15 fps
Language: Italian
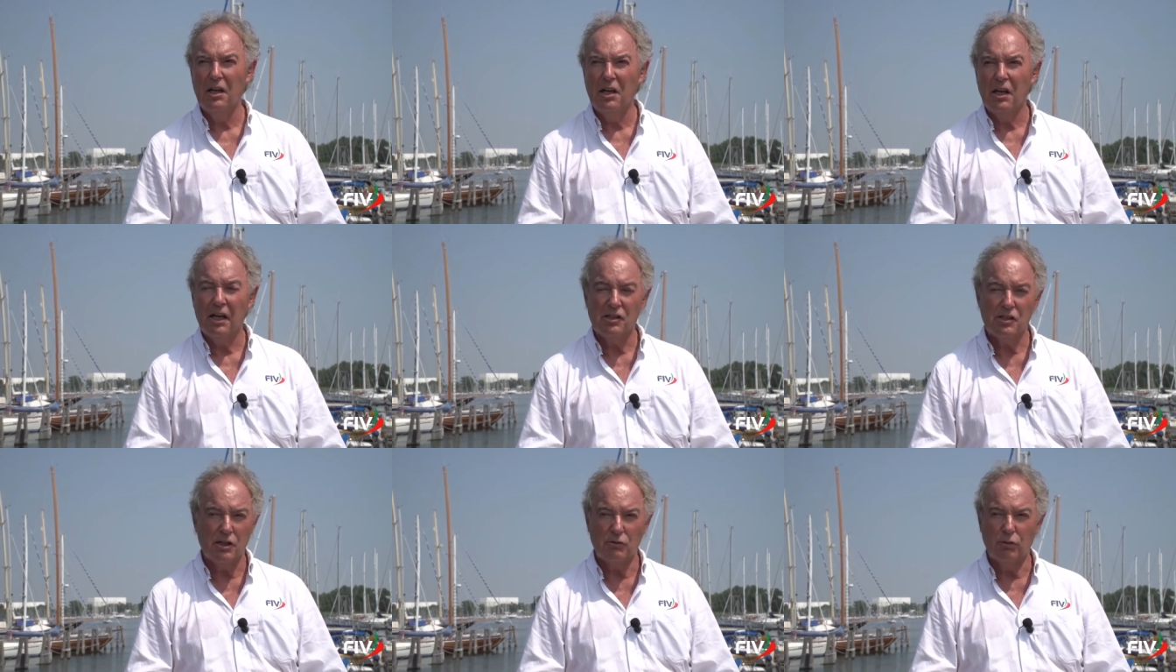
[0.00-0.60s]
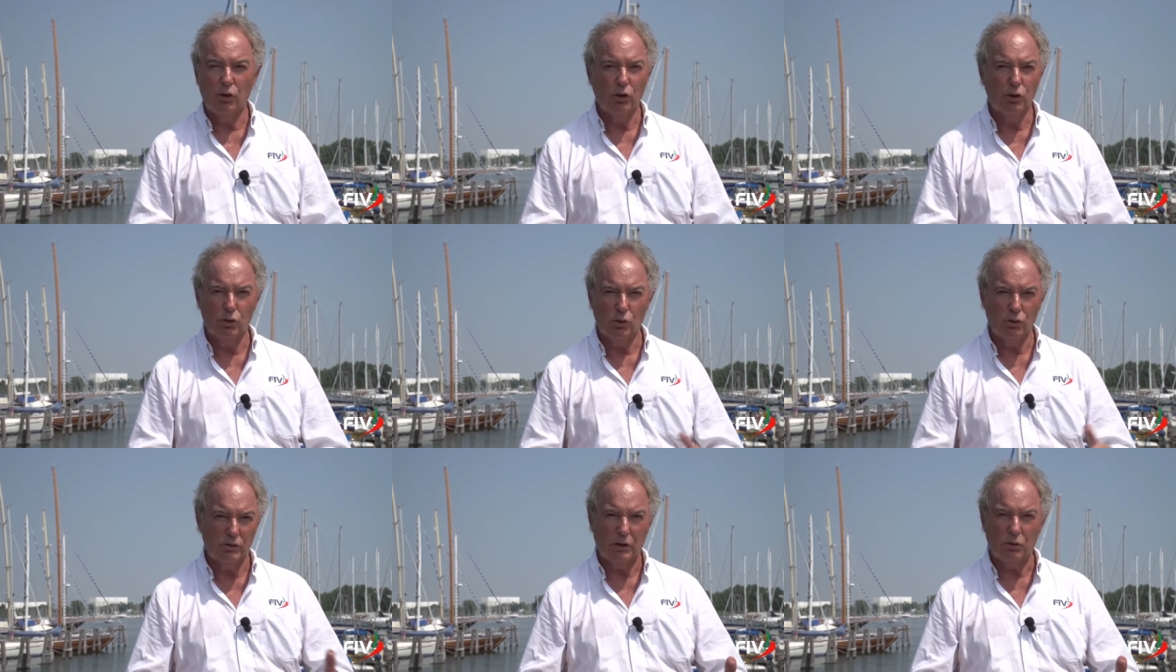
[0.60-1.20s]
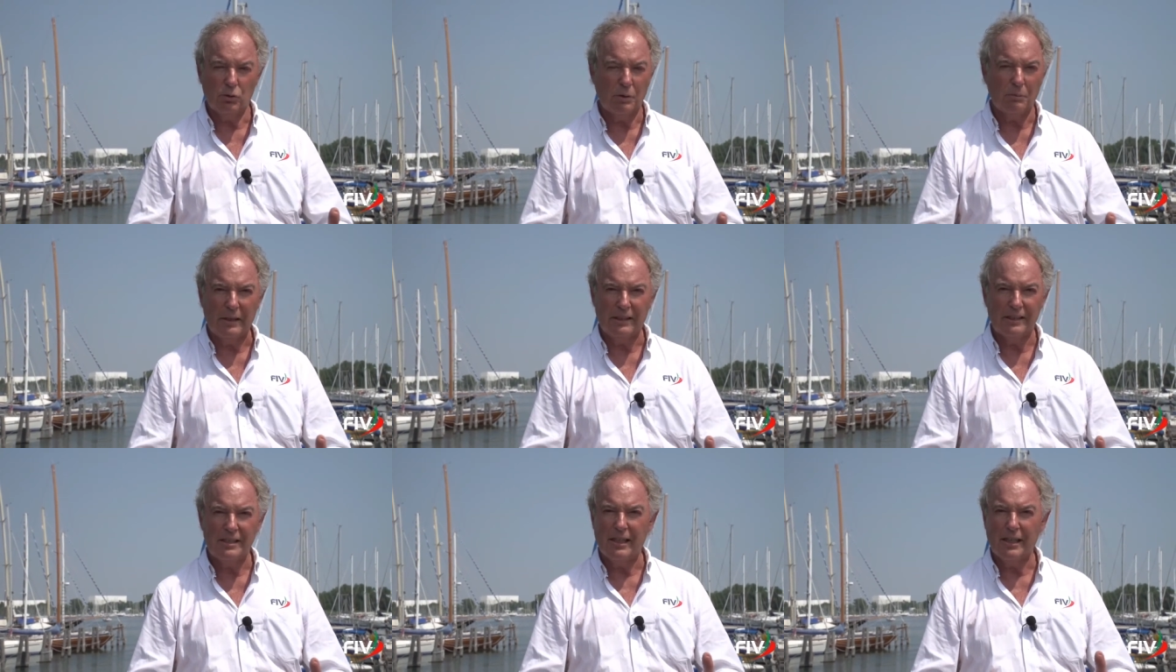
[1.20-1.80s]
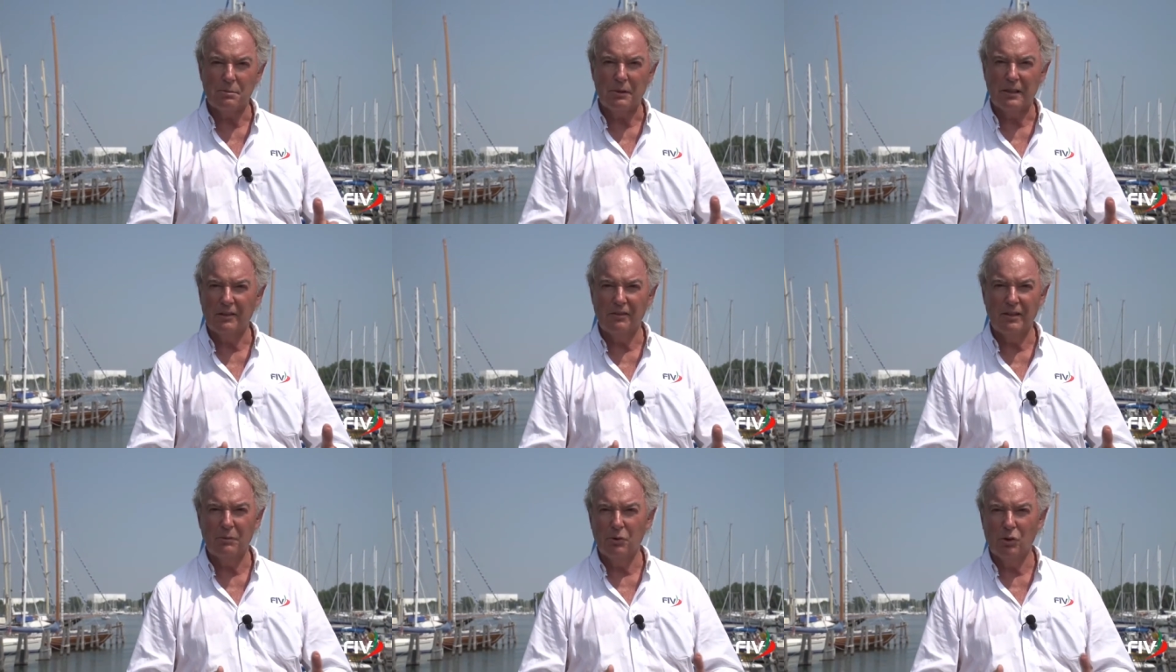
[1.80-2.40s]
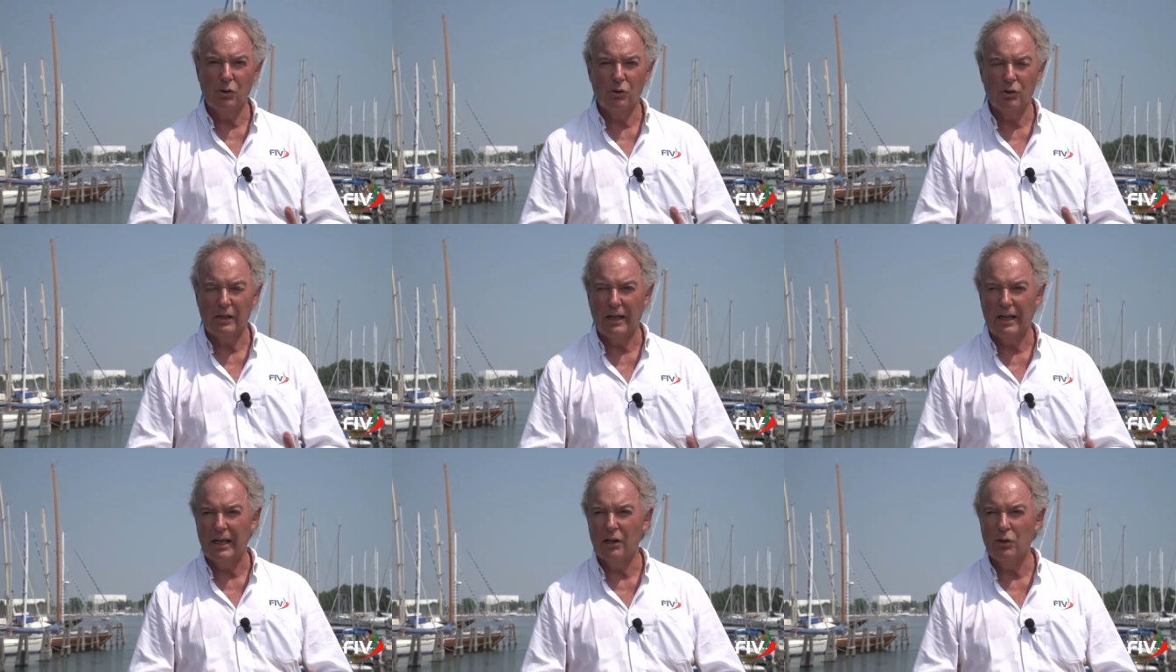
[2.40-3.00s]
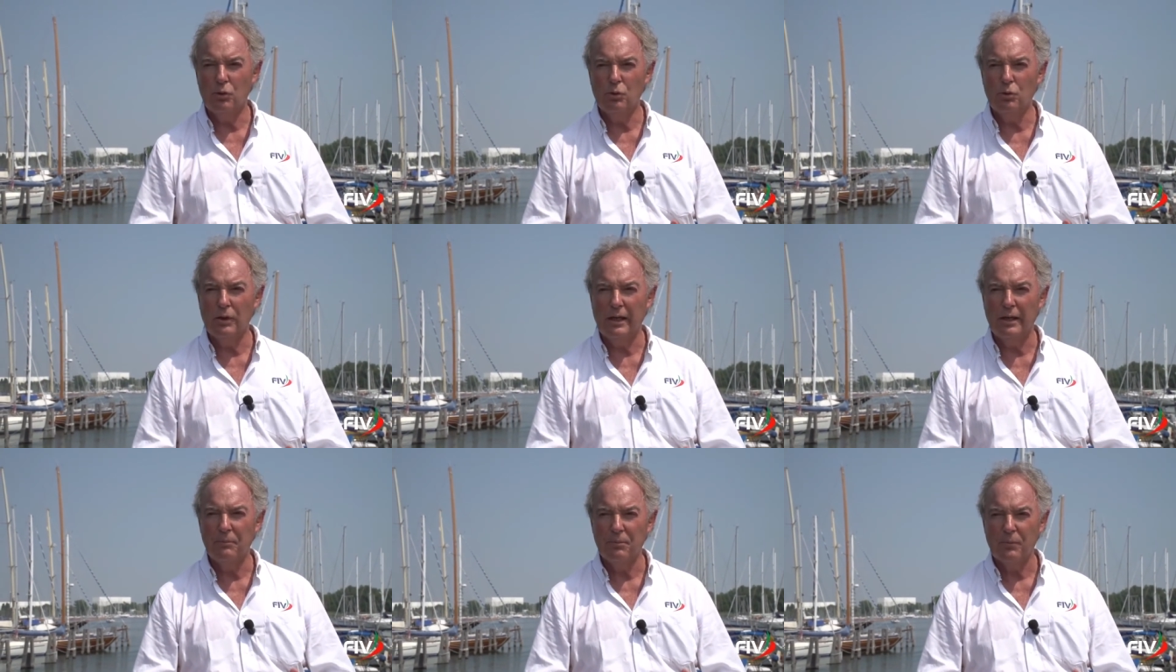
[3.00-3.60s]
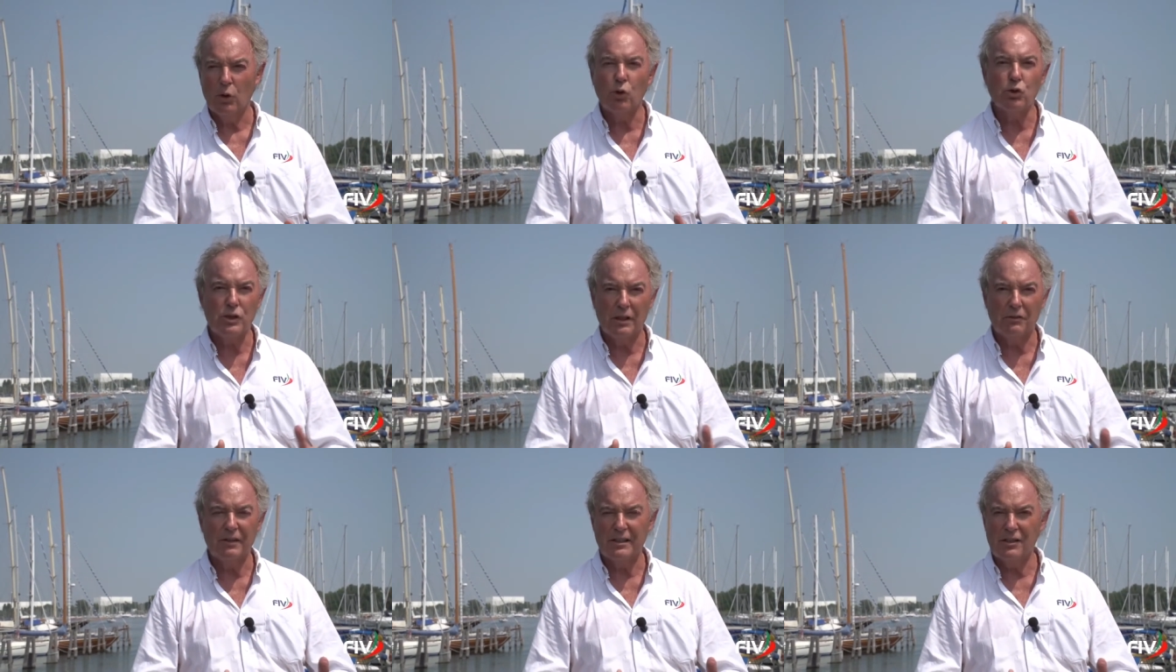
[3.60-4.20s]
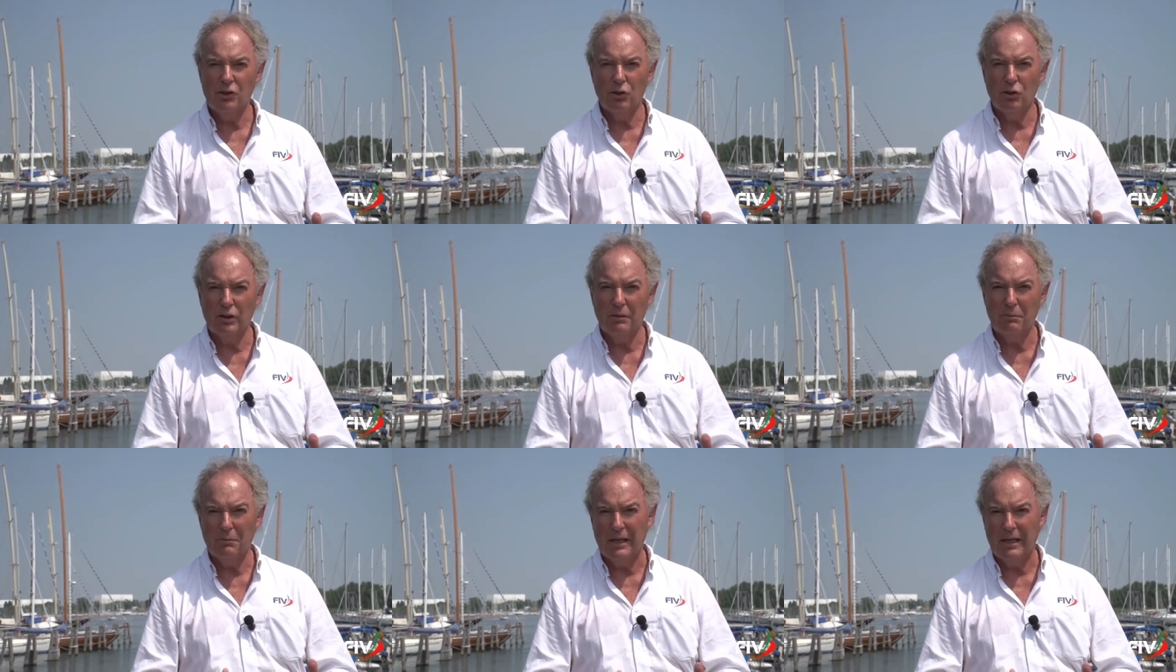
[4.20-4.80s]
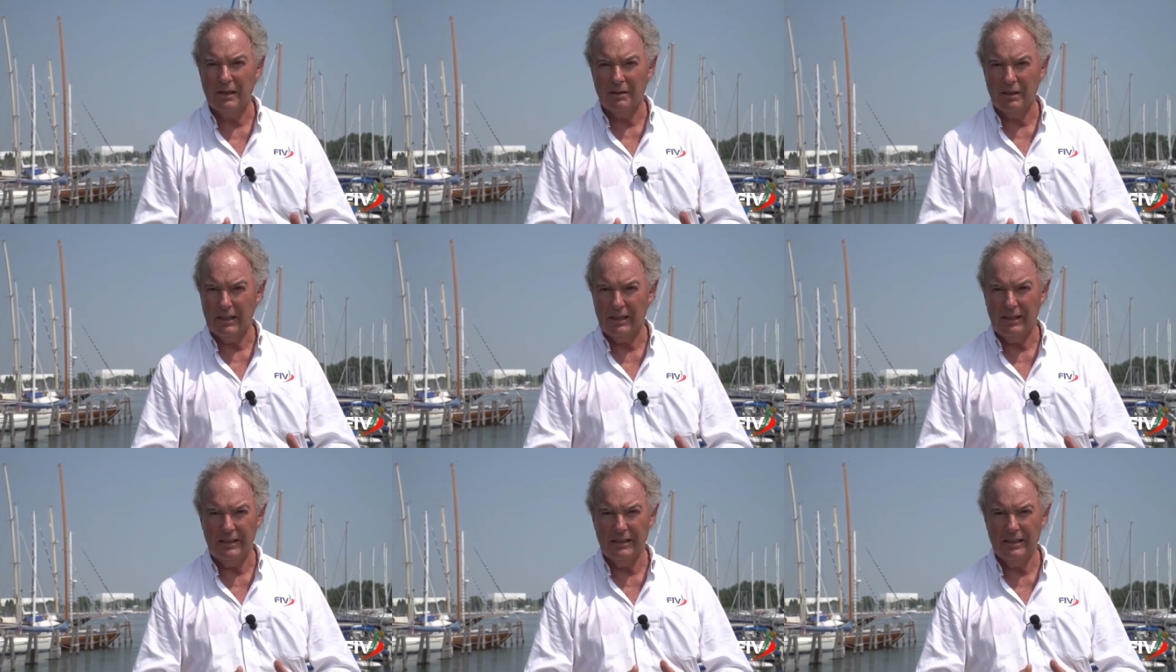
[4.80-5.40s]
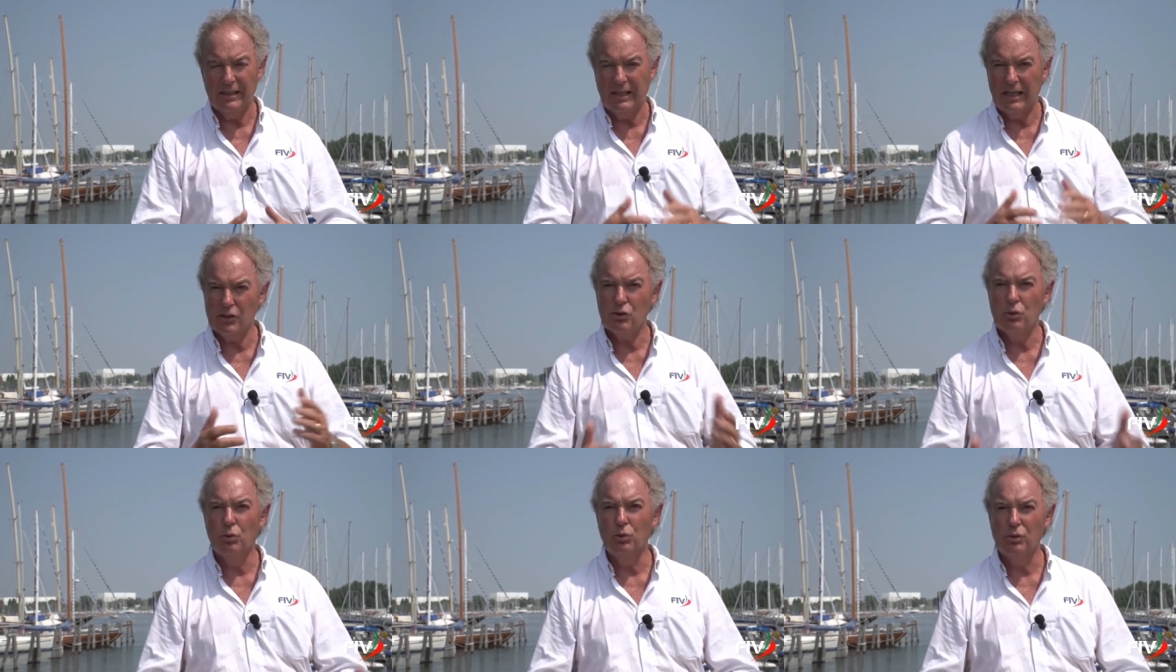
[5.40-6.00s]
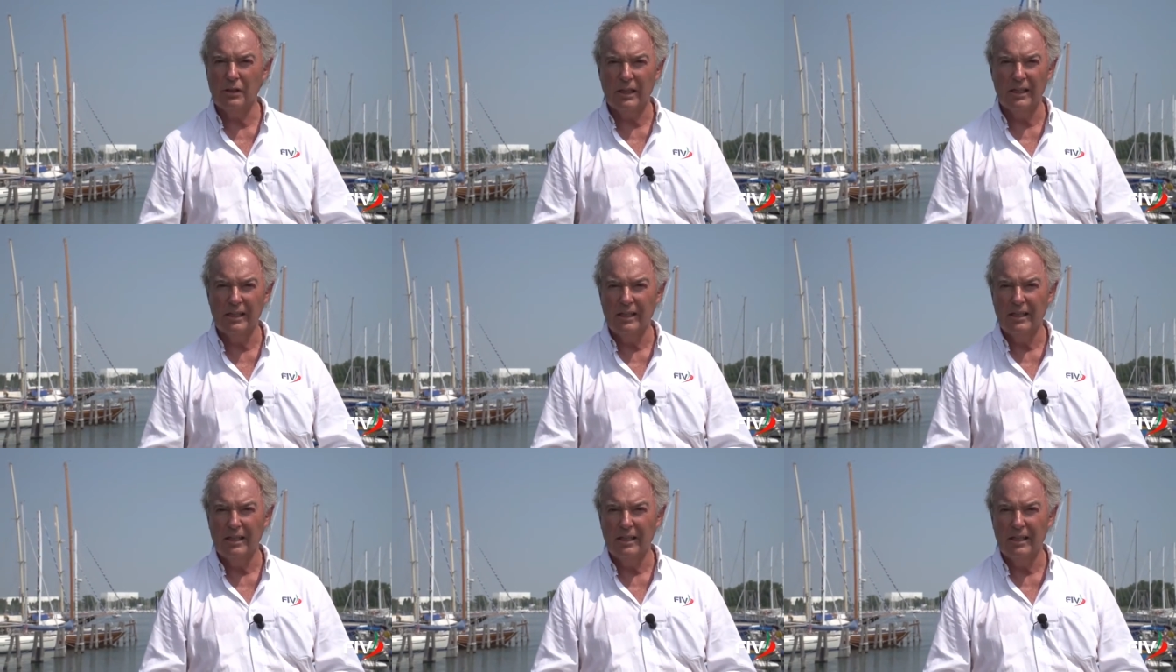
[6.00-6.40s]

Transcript: che si è svolto, naturalmente ce l'aspettavamo, con alcune osservazioni ma in assoluta